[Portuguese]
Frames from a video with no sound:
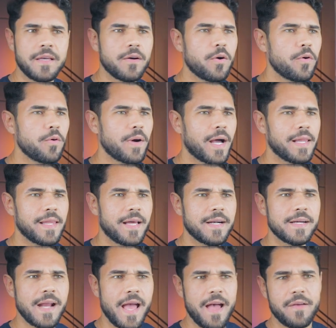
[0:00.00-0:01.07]
ou a
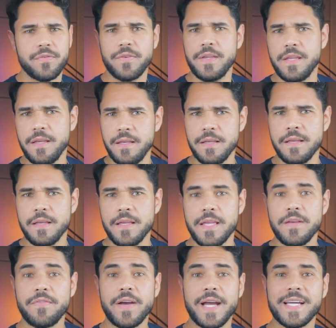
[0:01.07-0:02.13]
letter FE
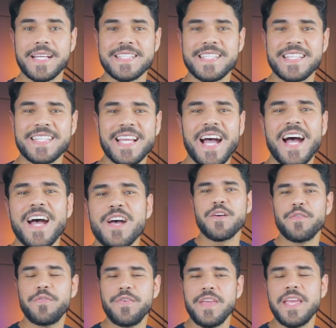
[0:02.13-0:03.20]
e vai acrescentar
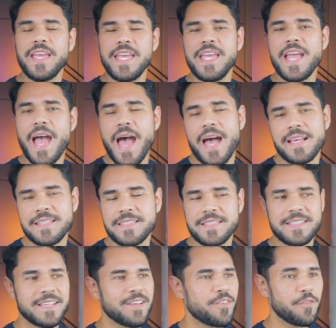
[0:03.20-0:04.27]
v
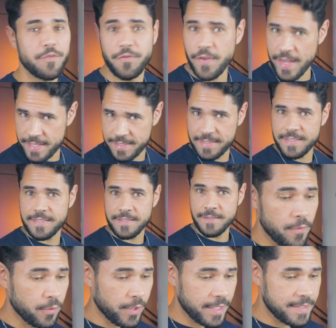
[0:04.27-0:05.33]
s, VES.
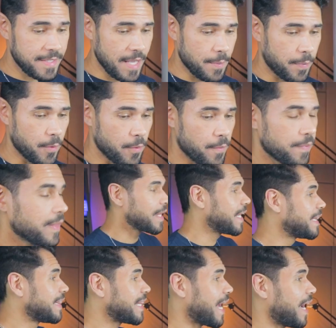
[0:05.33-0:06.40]
For example,
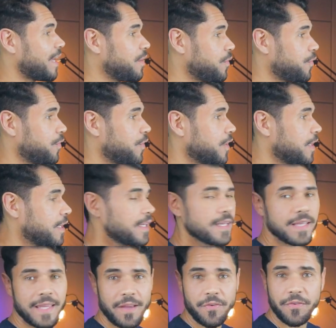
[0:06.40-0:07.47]
knife,
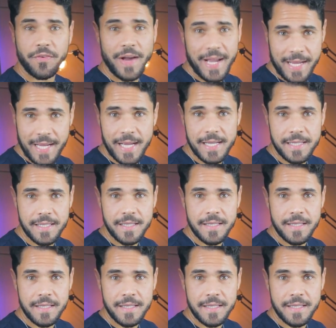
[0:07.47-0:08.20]
que é faca,